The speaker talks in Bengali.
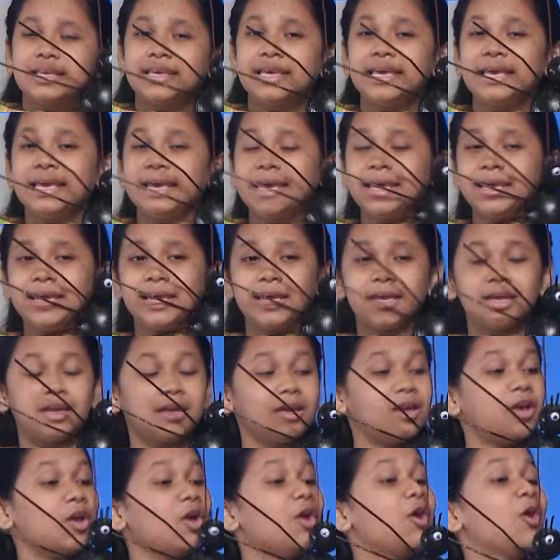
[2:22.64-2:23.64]
কি
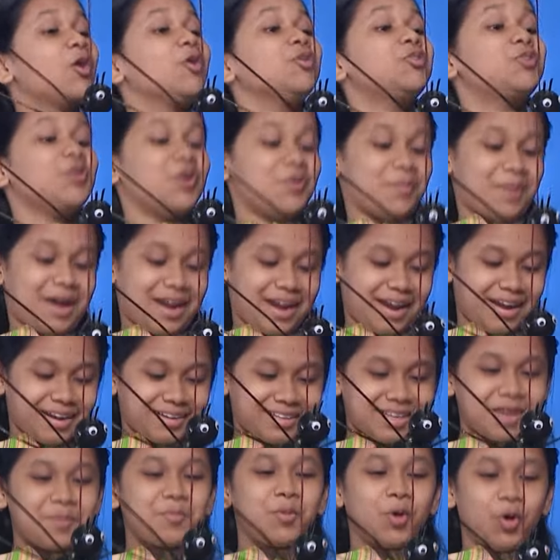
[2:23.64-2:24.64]
তোমার আর
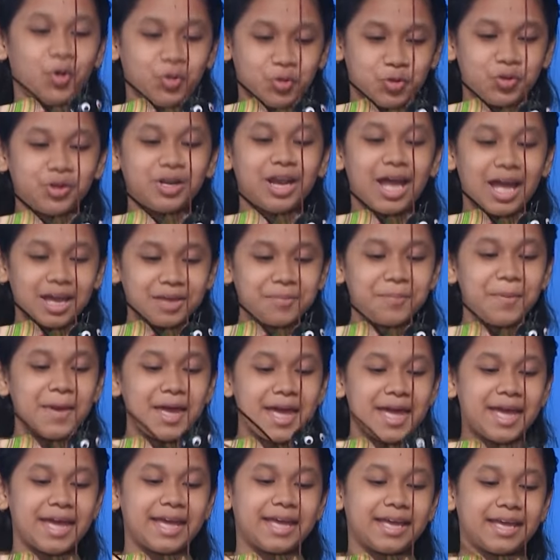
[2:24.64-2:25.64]
একটা বন্ধু
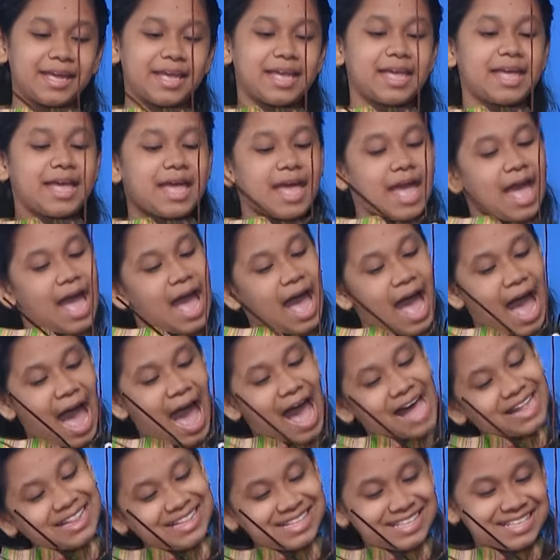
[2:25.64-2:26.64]
লাগবে
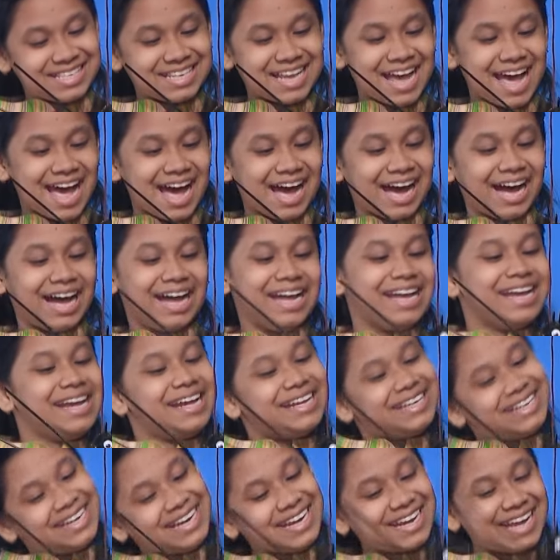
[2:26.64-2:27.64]
আচ্ছা
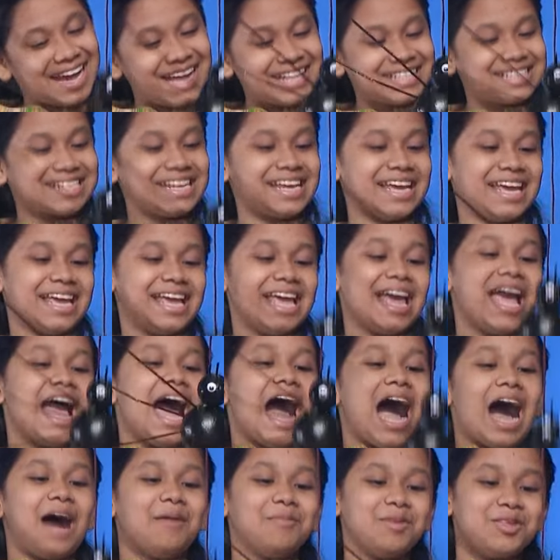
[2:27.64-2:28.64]
ঠিক আছে
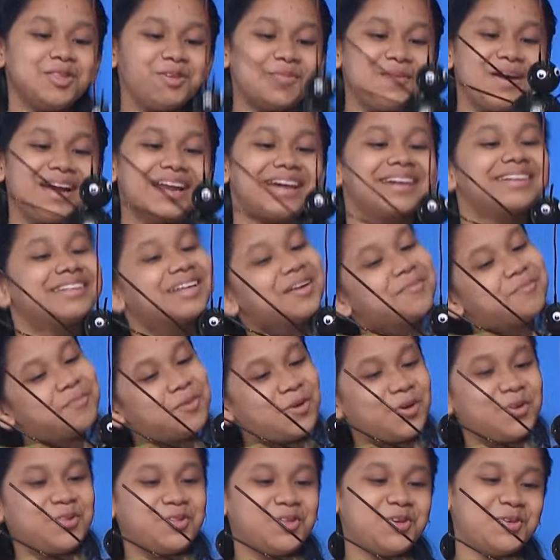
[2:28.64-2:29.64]
আমি তোমার একটা
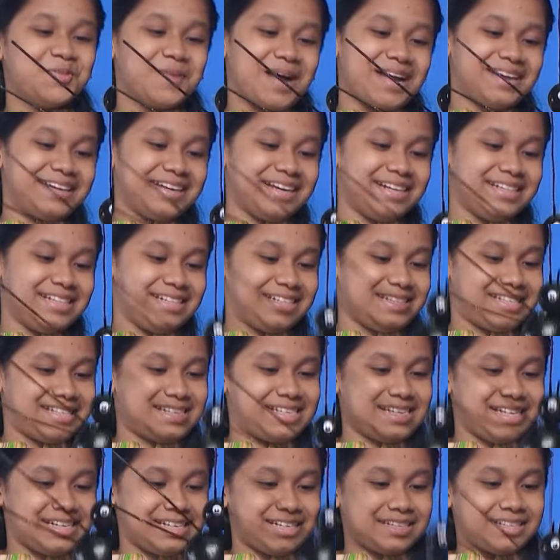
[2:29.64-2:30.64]
বন্ধু বানিয়ে
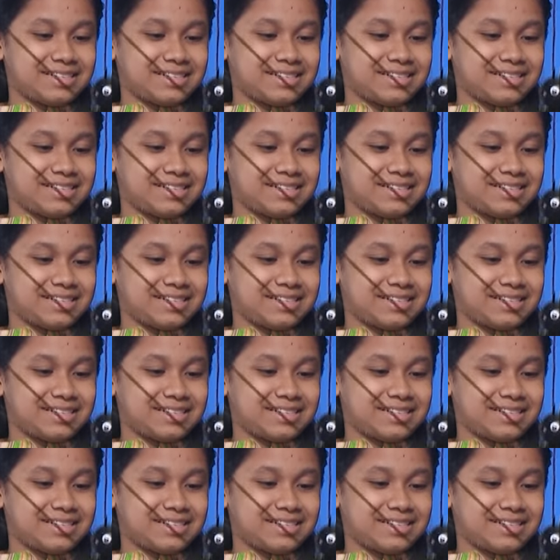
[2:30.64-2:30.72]
দিচ্ছি